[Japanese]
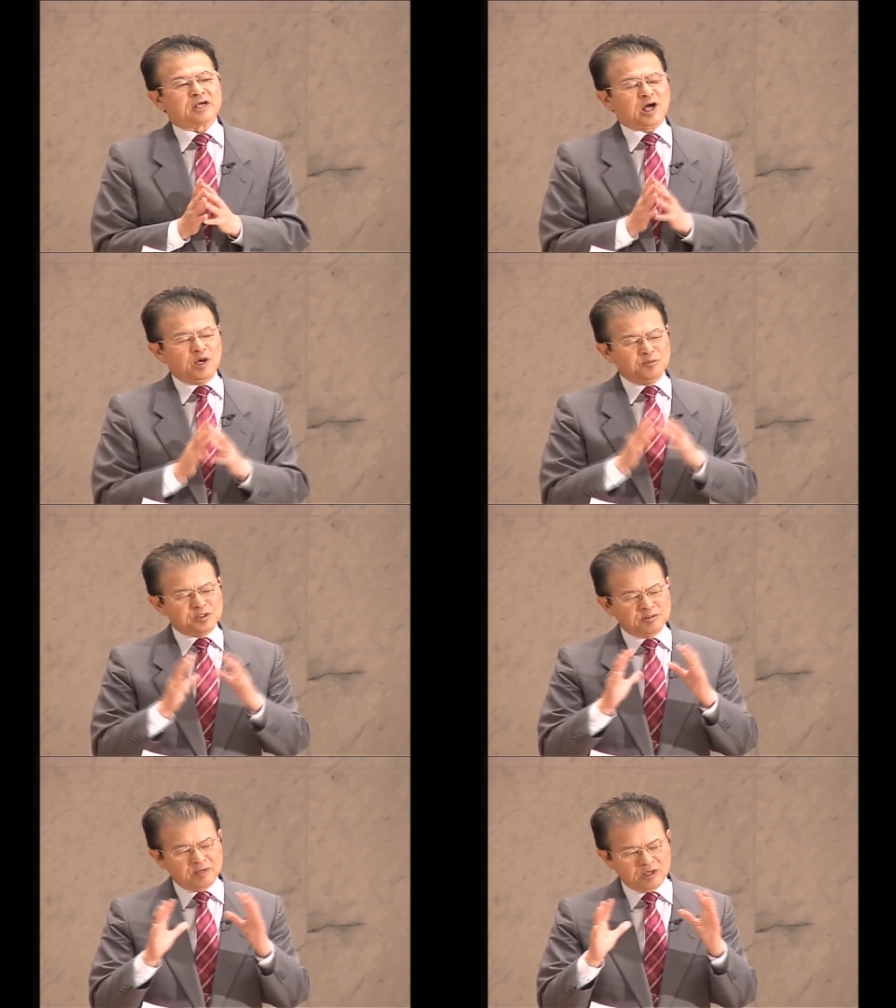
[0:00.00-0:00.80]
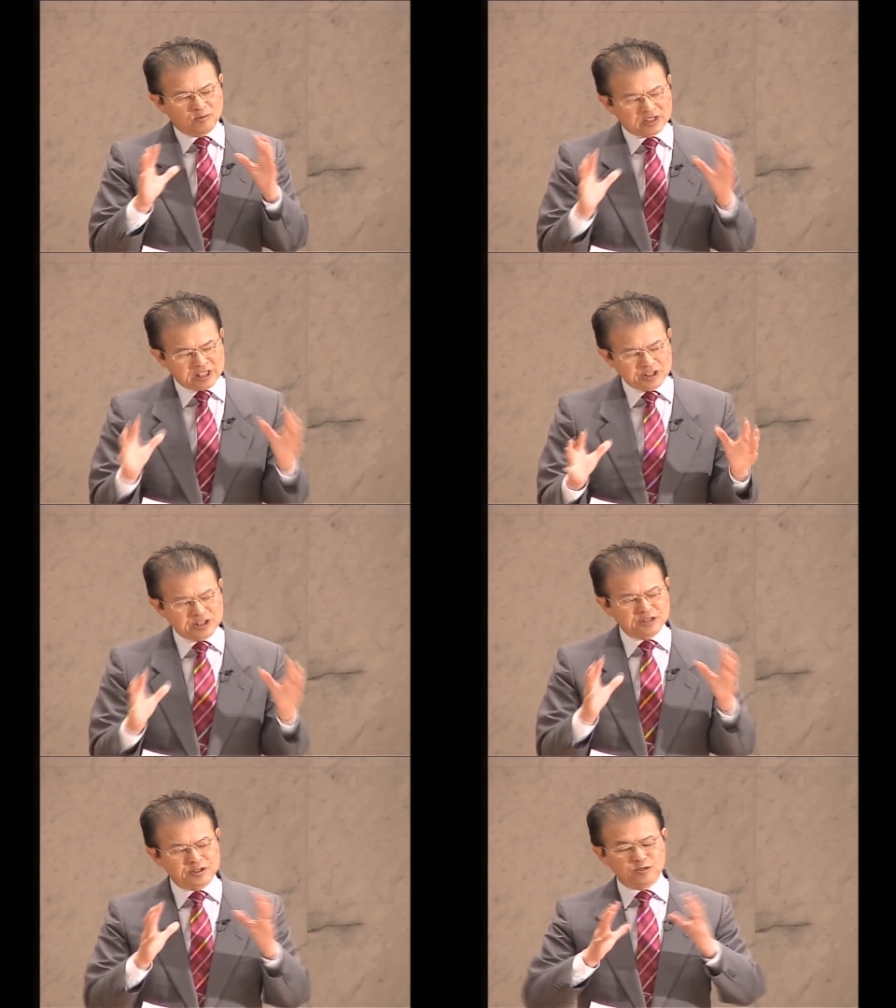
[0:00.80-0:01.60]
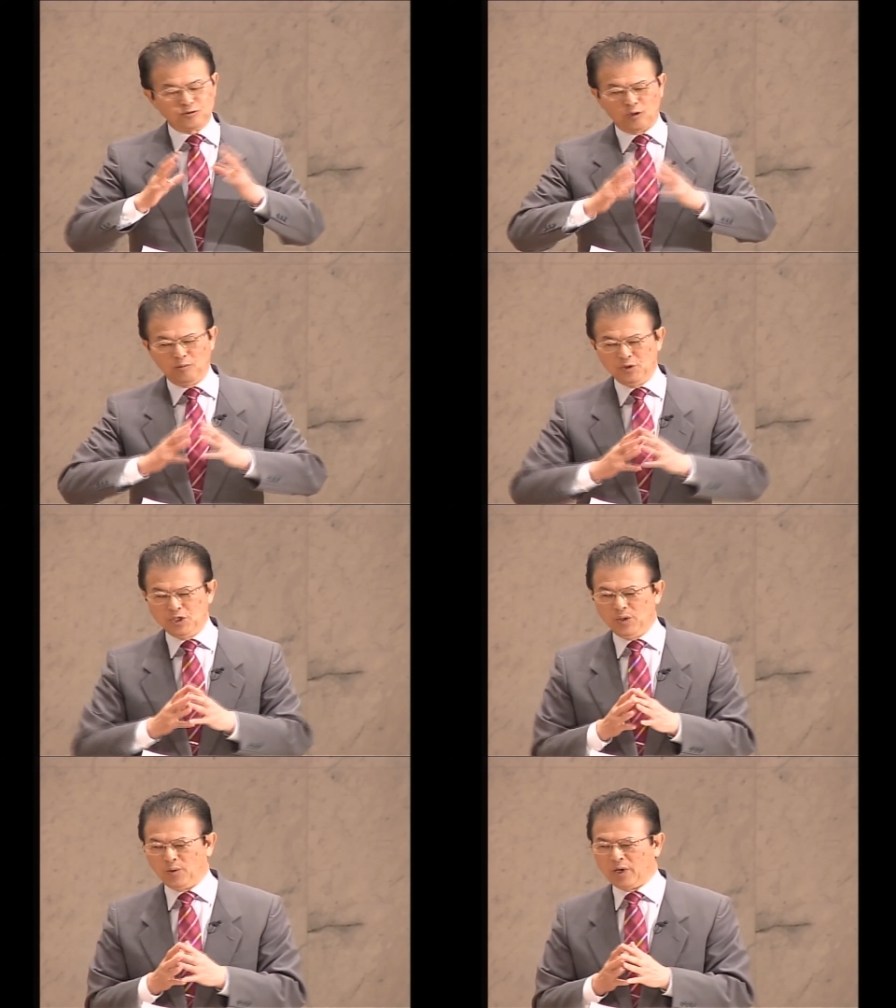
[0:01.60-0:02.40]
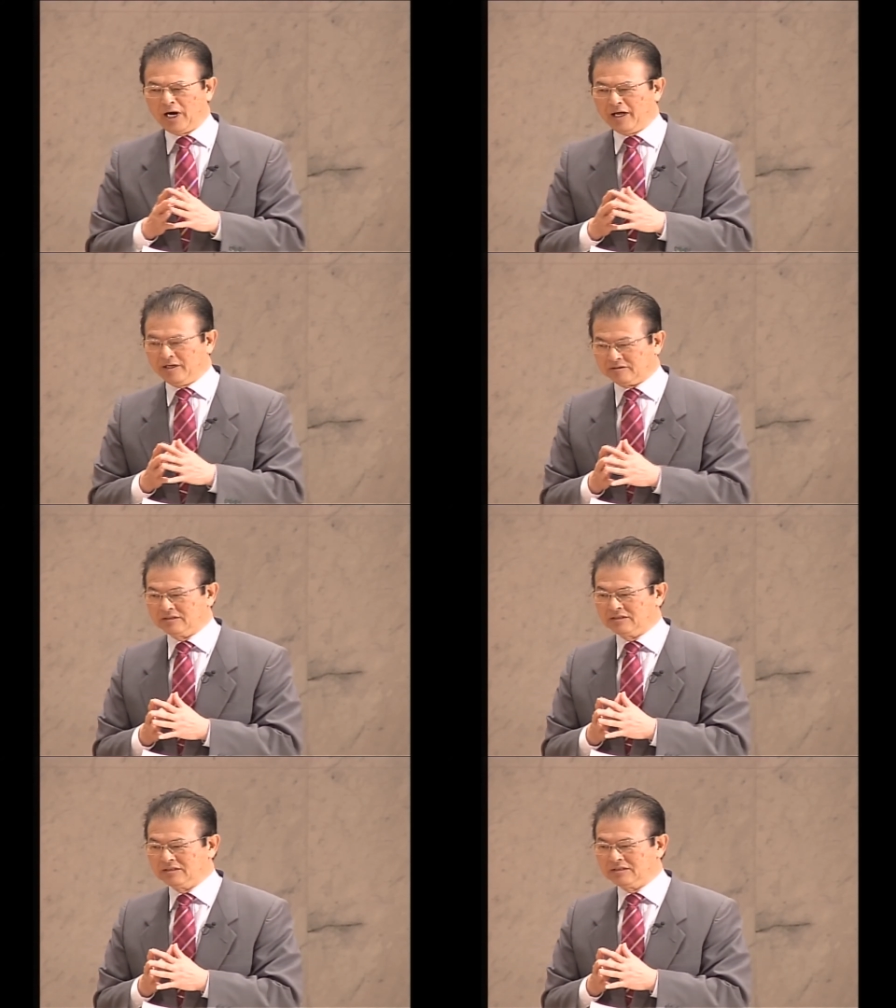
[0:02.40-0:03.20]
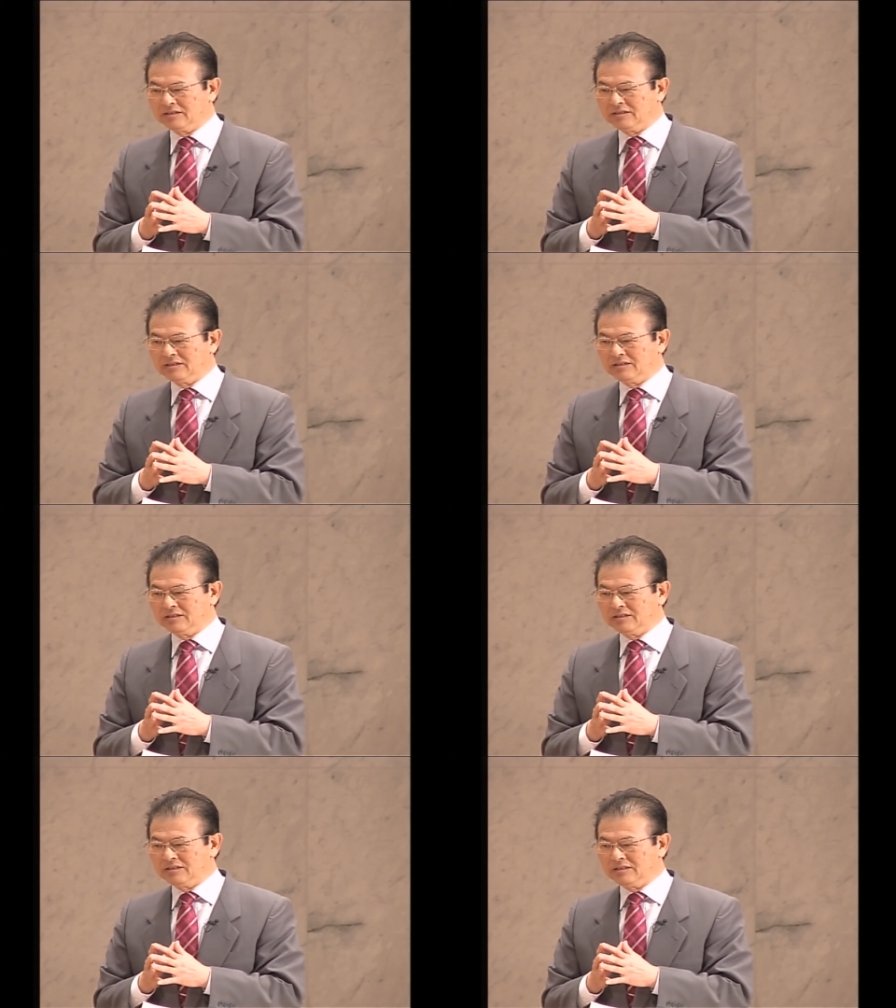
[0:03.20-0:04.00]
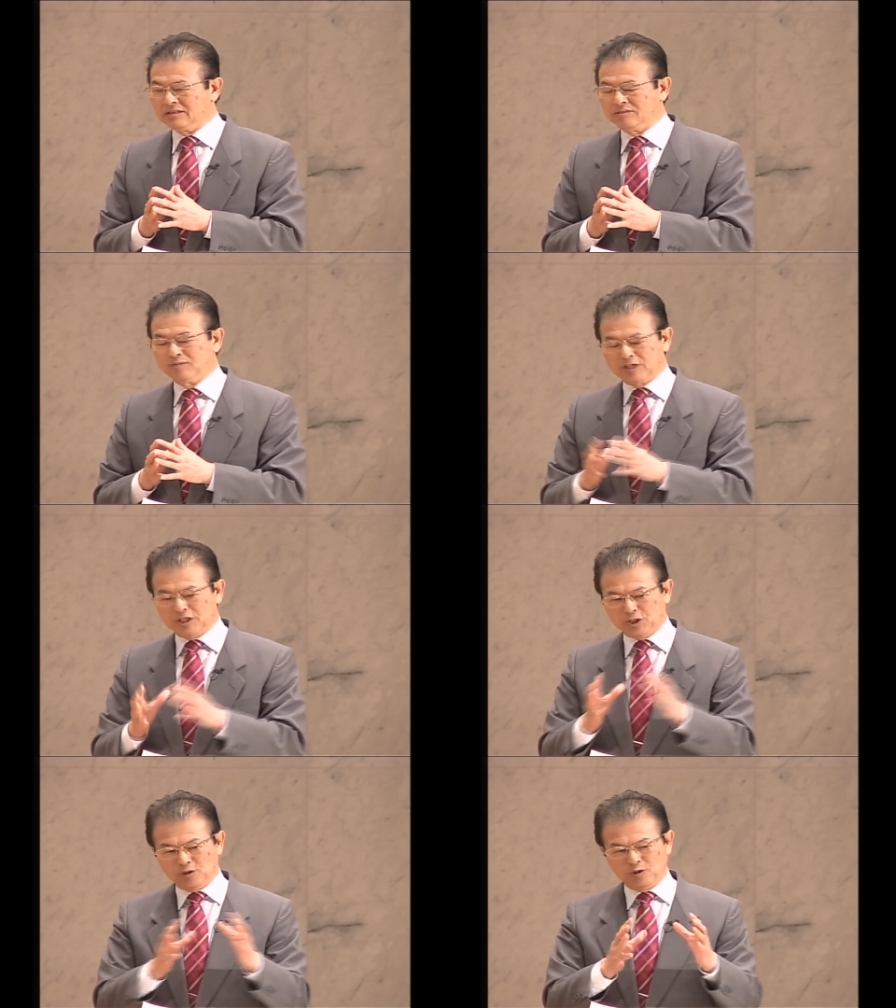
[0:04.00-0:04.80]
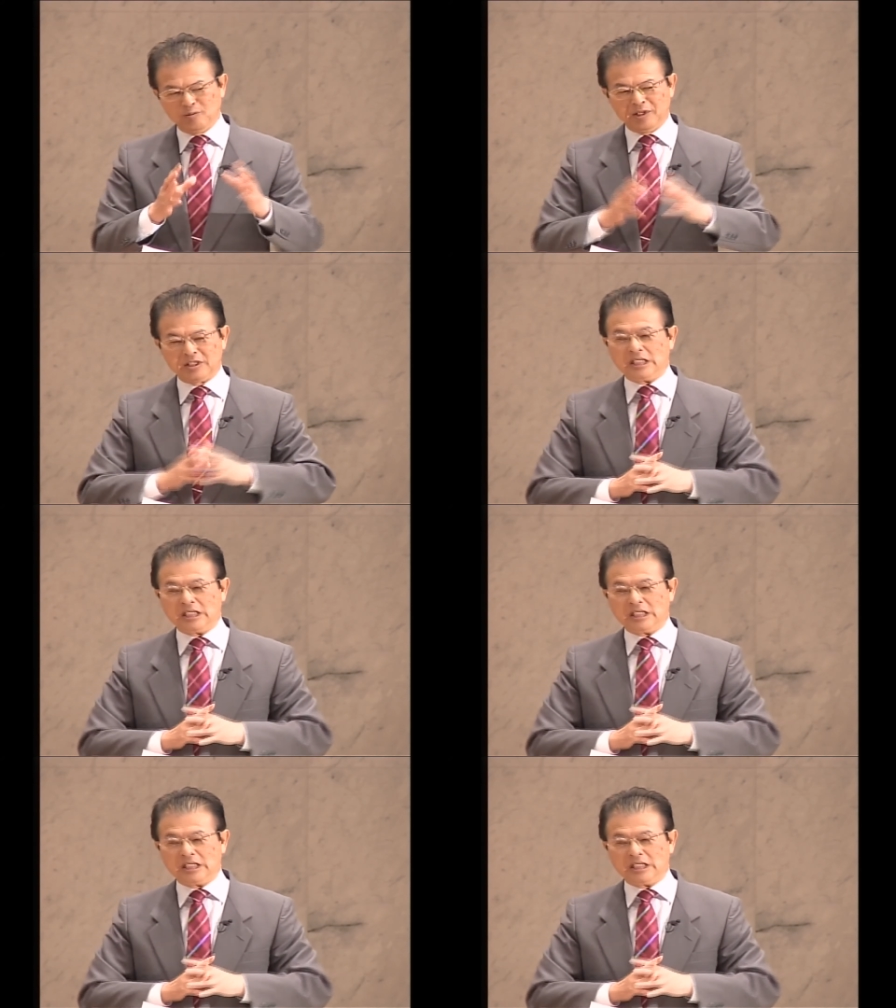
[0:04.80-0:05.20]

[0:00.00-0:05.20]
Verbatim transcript: いうか、神様が私たちと共におられる。難しい言葉は